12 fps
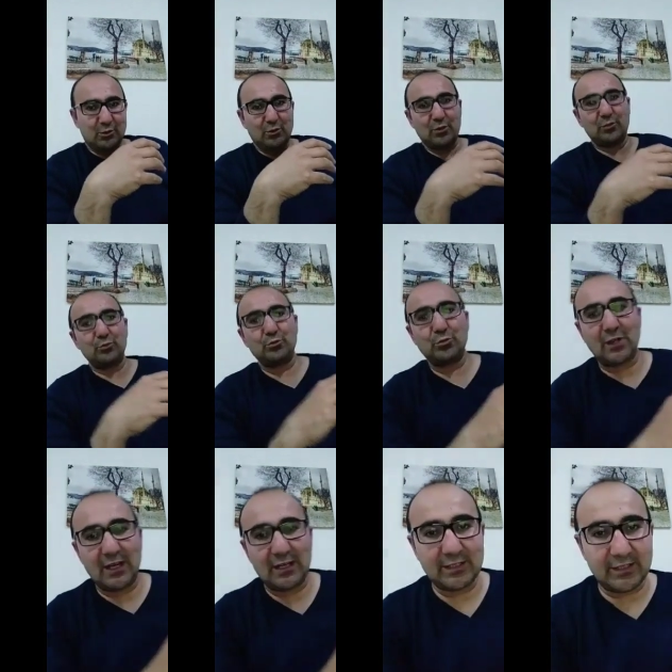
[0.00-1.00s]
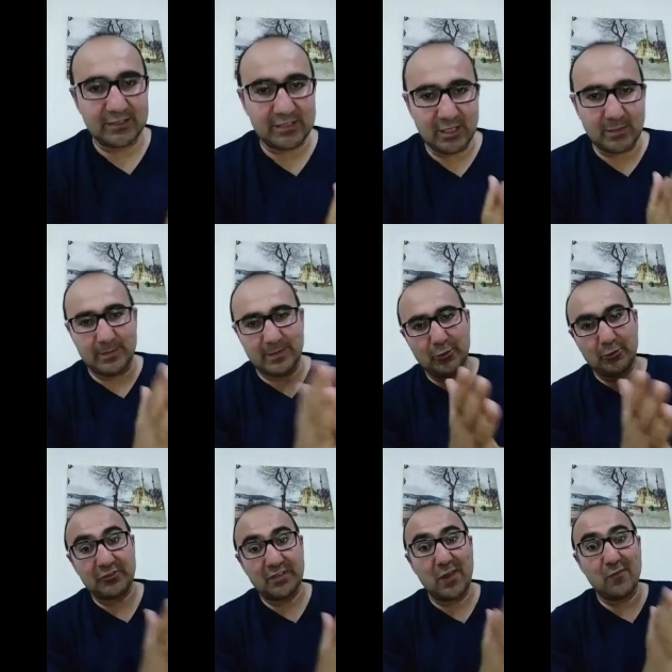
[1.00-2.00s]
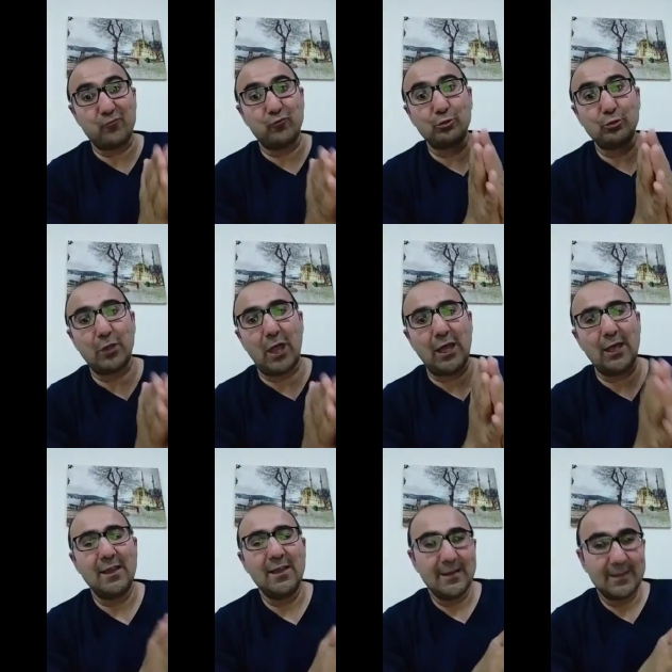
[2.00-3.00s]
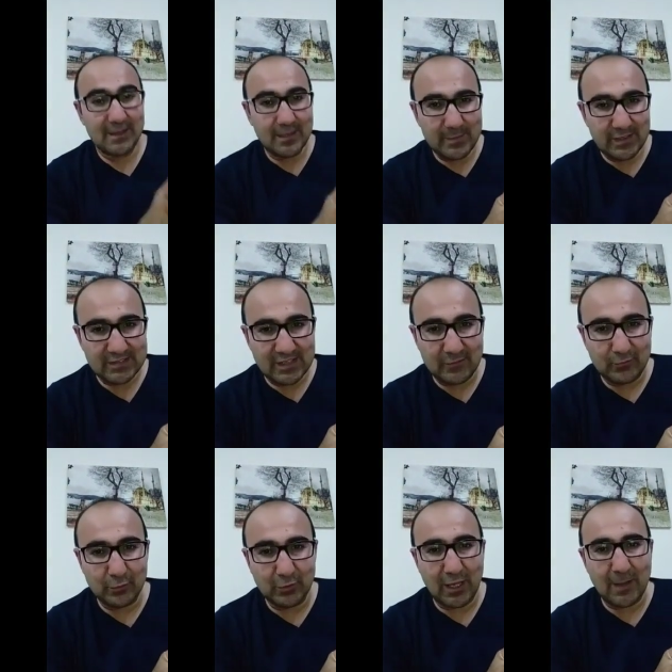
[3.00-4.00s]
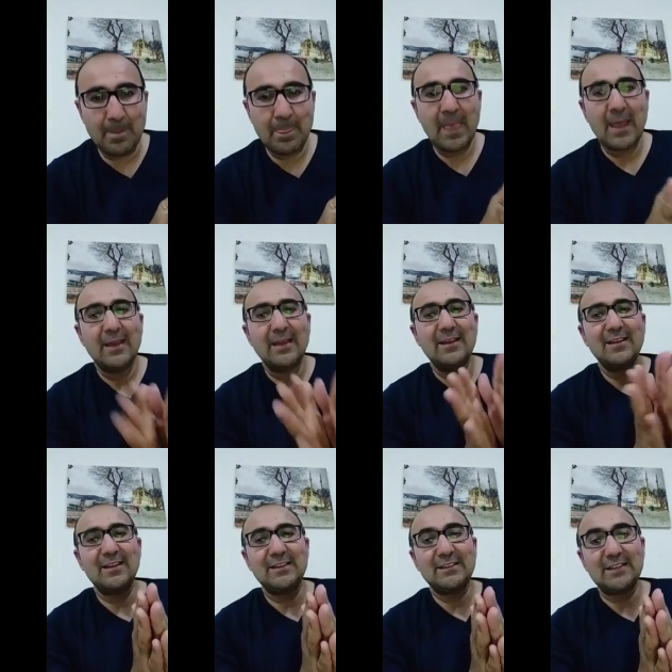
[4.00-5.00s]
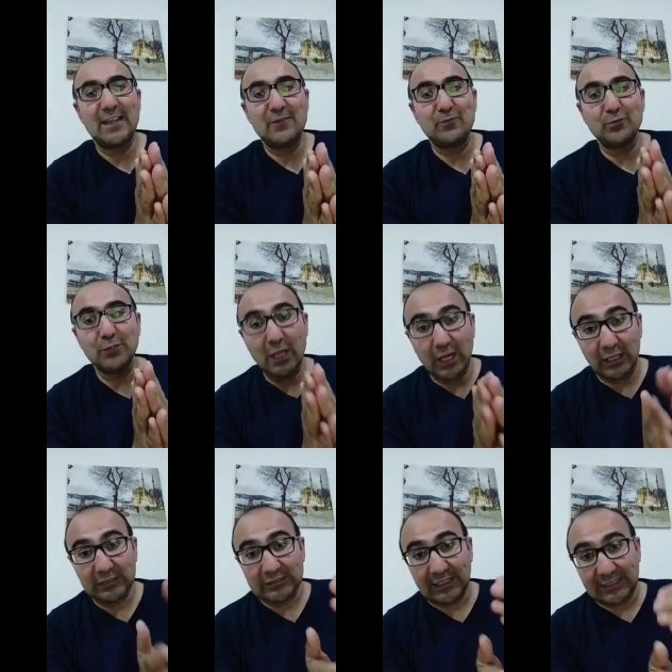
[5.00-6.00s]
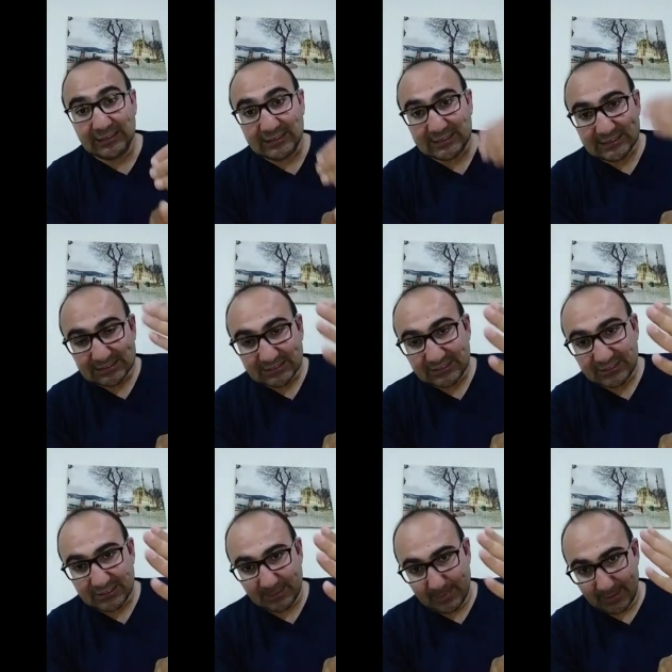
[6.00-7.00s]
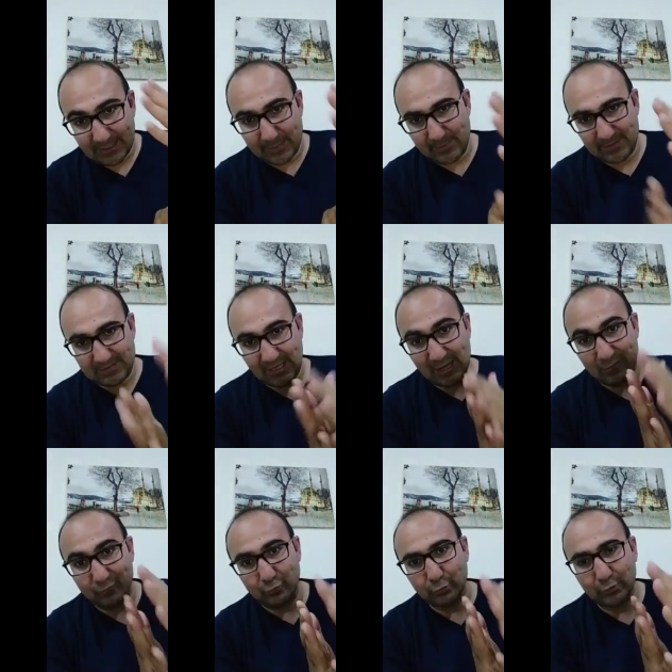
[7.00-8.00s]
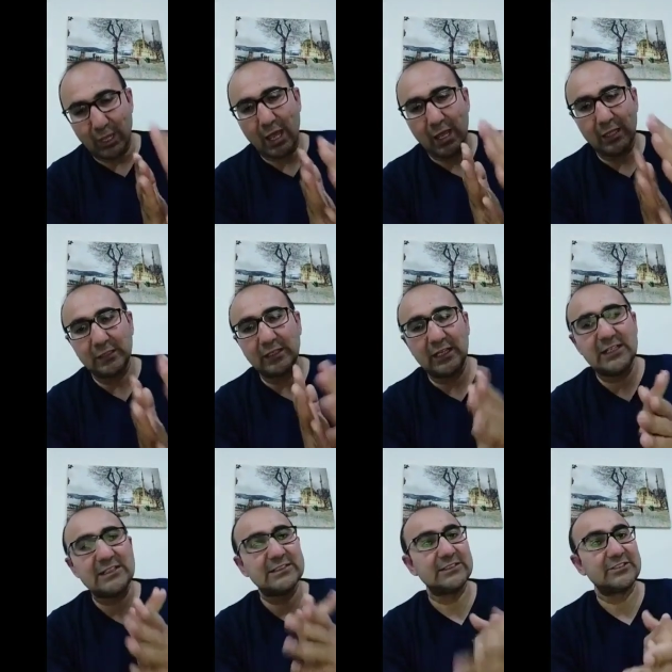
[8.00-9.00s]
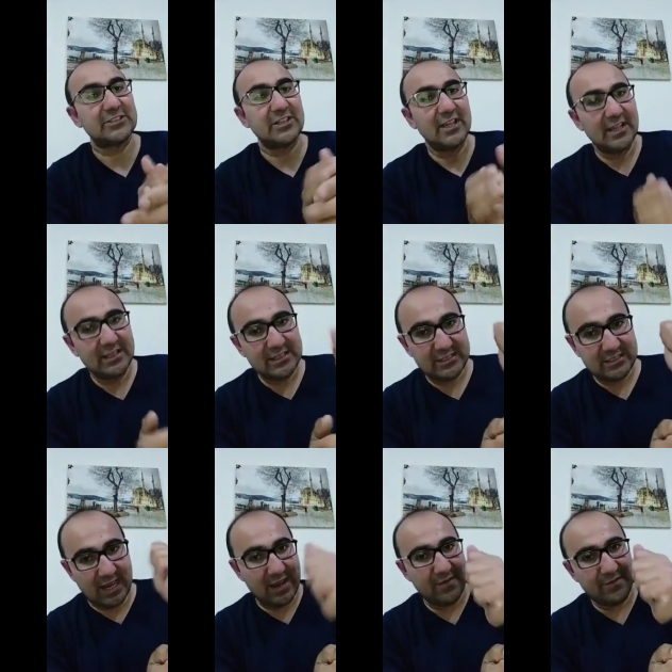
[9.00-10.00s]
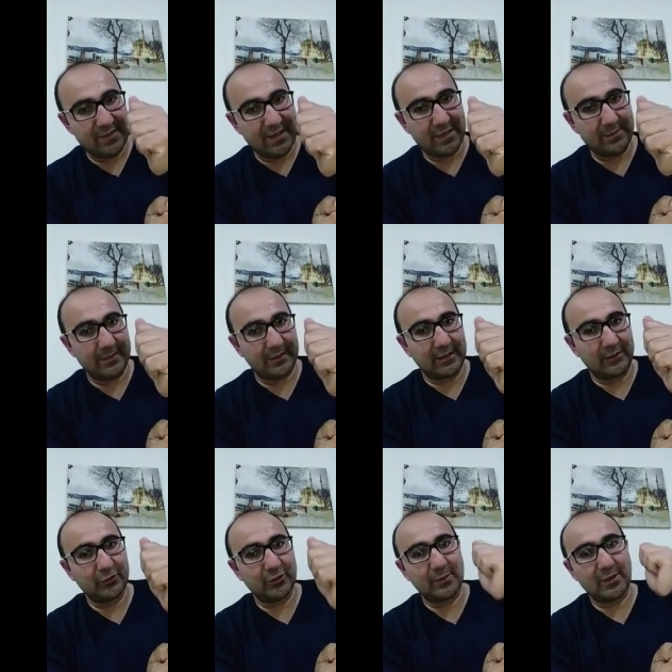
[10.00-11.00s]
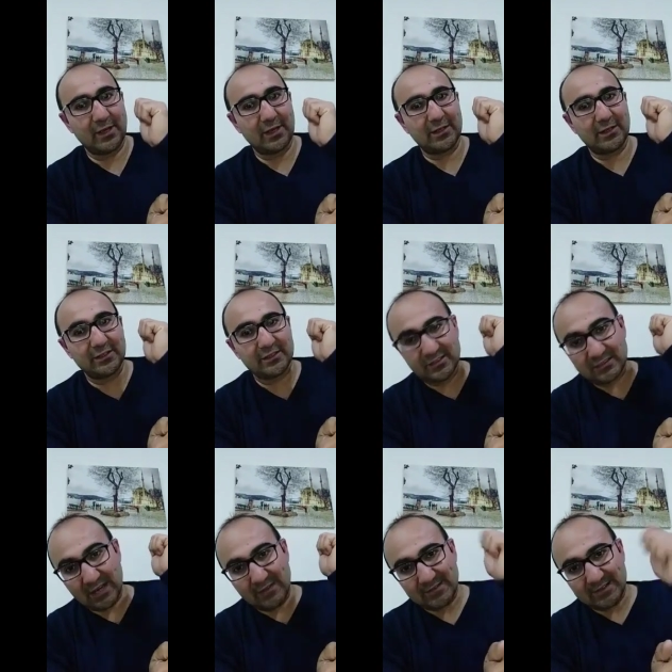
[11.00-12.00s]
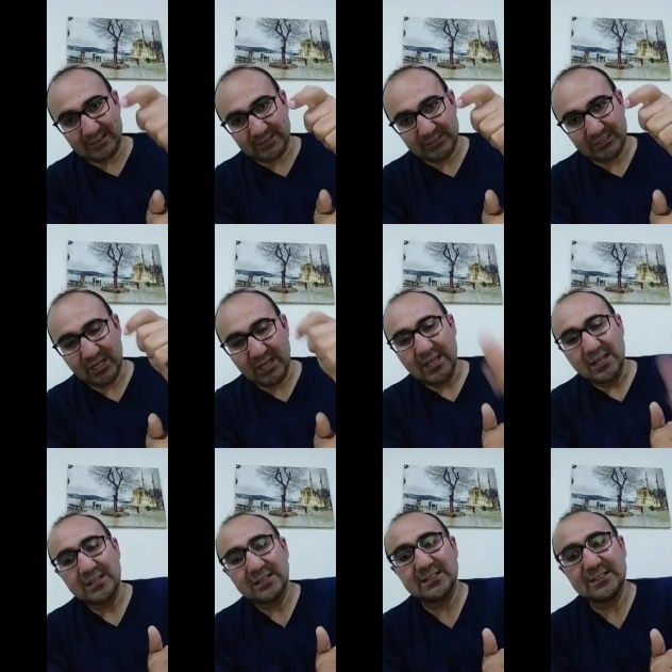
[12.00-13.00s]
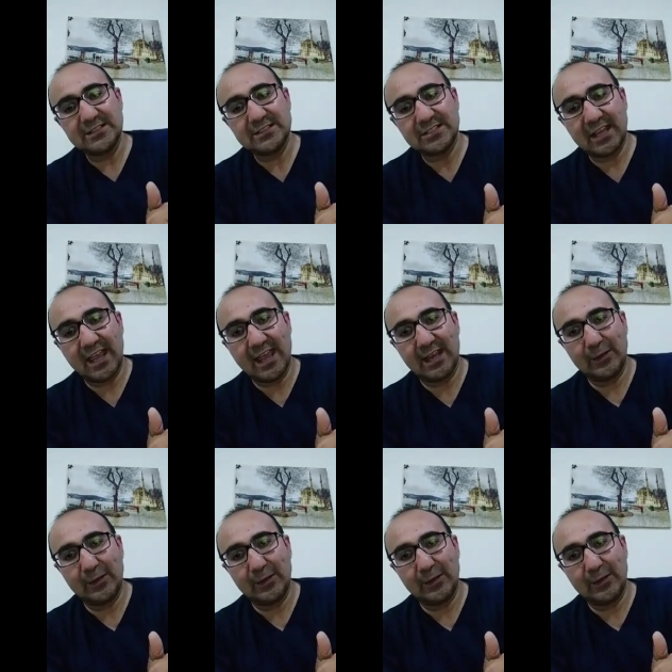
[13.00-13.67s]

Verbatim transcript: e, duyduk arkadaşı değil mi? Biliyoruz. Seyfullah. Ne demek Seyfullah? E, Seyfullah Allah'ın kılıcı demek değil mi? Seyfullah Allah'ın kılıcı. Seyf ne demek o zaman arkadaşlar? Seyf kılıç. Kılıç ehli